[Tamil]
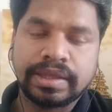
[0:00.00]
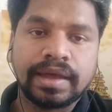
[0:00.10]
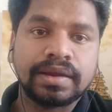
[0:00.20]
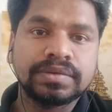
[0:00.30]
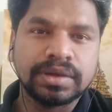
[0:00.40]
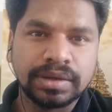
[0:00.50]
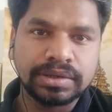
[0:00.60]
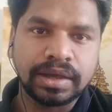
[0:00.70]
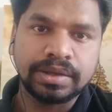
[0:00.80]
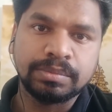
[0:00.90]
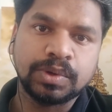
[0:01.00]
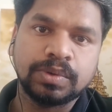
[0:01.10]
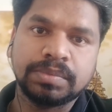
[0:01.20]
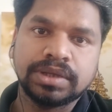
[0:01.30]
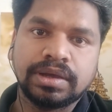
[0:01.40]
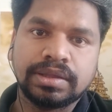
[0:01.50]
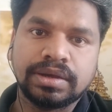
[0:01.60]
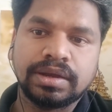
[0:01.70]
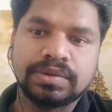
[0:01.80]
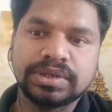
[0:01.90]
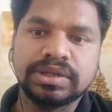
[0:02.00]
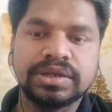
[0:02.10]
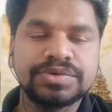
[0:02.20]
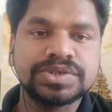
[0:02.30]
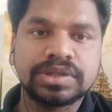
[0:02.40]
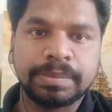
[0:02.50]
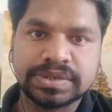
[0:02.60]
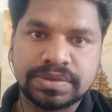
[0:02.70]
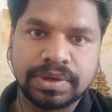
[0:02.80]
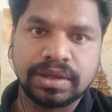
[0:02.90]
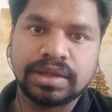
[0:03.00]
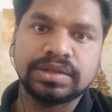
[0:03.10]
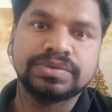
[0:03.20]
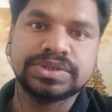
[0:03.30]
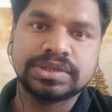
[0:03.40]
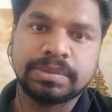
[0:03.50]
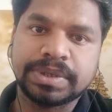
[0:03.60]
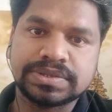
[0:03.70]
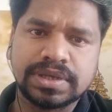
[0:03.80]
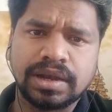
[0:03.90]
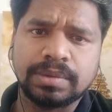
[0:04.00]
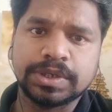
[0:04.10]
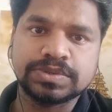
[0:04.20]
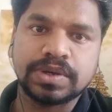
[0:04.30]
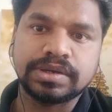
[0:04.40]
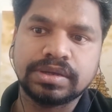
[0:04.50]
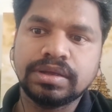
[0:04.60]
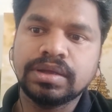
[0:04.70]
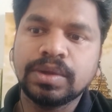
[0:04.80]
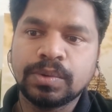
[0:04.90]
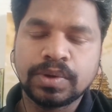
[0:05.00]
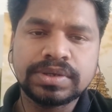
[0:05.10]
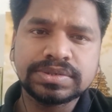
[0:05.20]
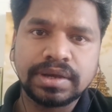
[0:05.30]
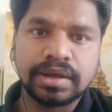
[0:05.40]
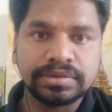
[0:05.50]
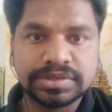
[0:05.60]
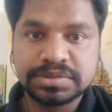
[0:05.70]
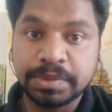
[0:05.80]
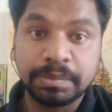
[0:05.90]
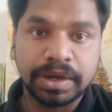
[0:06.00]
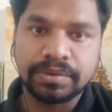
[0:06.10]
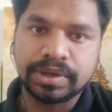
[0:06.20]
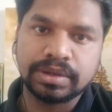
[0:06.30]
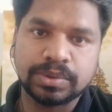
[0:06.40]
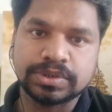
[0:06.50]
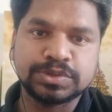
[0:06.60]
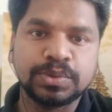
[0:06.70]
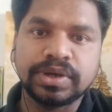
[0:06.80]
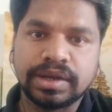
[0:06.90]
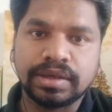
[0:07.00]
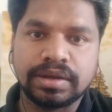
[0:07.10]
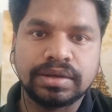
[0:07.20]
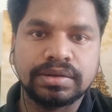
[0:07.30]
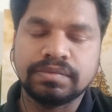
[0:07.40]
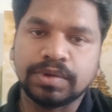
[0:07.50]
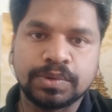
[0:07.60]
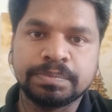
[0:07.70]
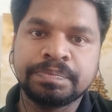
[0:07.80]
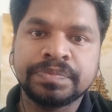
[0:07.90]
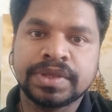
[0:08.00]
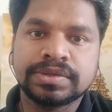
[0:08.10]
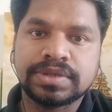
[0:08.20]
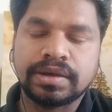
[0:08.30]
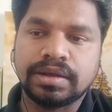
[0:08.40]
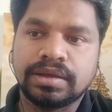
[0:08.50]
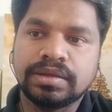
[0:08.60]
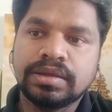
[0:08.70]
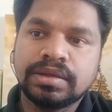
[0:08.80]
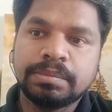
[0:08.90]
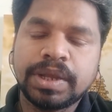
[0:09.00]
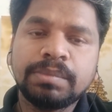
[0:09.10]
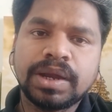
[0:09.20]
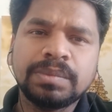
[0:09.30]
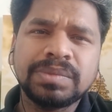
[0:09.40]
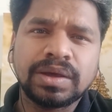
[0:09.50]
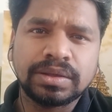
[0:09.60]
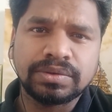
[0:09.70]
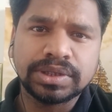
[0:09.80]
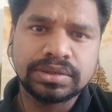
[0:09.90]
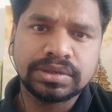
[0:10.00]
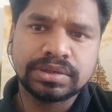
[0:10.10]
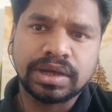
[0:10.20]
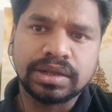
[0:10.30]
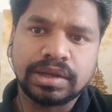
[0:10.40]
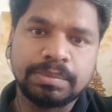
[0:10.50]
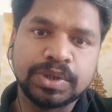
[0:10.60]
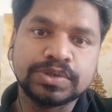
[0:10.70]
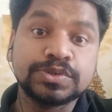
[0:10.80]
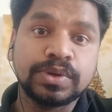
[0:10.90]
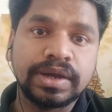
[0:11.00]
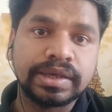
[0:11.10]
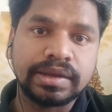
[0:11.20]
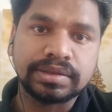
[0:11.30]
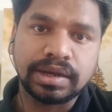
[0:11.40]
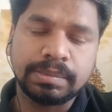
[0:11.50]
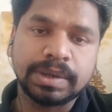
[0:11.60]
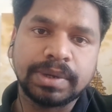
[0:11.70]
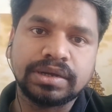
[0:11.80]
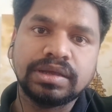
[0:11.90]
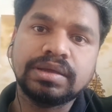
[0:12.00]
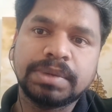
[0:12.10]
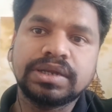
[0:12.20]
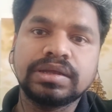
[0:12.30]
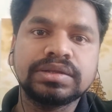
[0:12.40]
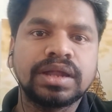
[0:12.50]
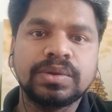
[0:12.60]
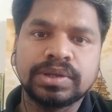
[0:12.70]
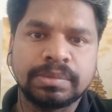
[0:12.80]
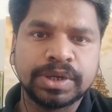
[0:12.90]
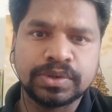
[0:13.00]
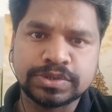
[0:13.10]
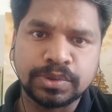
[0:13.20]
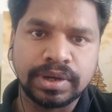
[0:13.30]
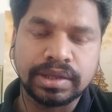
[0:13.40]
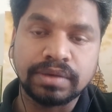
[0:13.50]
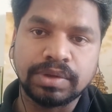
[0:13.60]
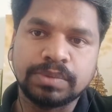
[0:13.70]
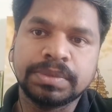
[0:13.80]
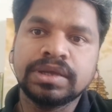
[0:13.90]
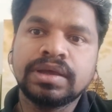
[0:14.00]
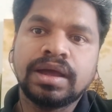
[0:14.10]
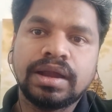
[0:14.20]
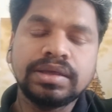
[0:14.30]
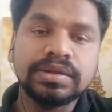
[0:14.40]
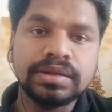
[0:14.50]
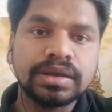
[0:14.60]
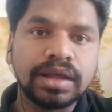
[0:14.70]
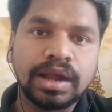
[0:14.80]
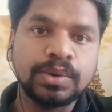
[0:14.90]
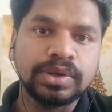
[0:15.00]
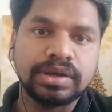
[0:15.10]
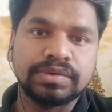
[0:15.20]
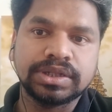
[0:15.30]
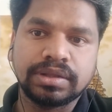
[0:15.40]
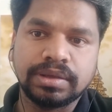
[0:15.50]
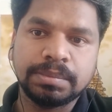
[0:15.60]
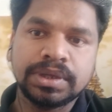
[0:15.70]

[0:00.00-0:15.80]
யாராவது ஹர்ட் ஆயிருமோ அதனால் வந்து இந்த விஷயத்த பேச வேணாம் அந்த விஷயத்த பேசிக்கலாம் அப்படின்னு சொல்லிட்டு ஒரு சில அட்ஜஸ்ட்மெண்ட் பண்ண வேண்டிய ஒரு சூழ்நிலைகள் வரும் சரிங்களா பெரும்பாலும் நான் அதை வந்து அந்த அப்படி ஒரு சூழ்நிலைக்கு நான் தள்ளப்பட மாட்டேன் பட் இருந்தாலும் அந்த மாதிரி ஒரு சூழ்நிலைகள் வரும் ஆனால் இந்த காணொலியில் வந்து